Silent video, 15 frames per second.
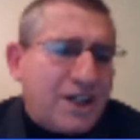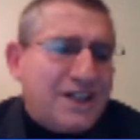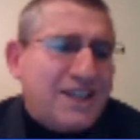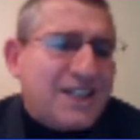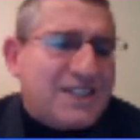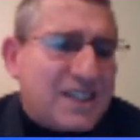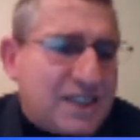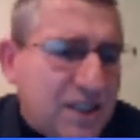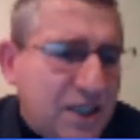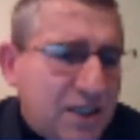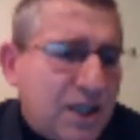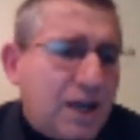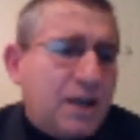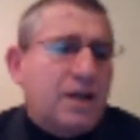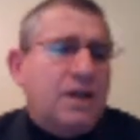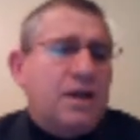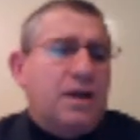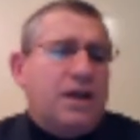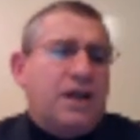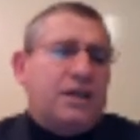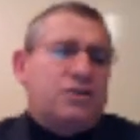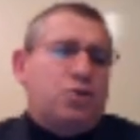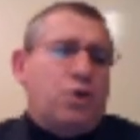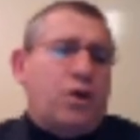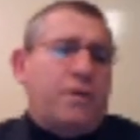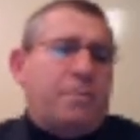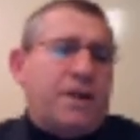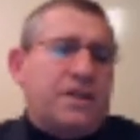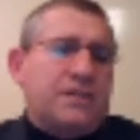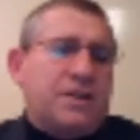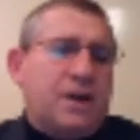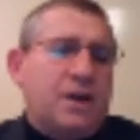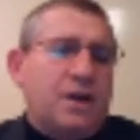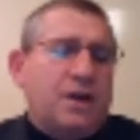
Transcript: necesitan en sus empresas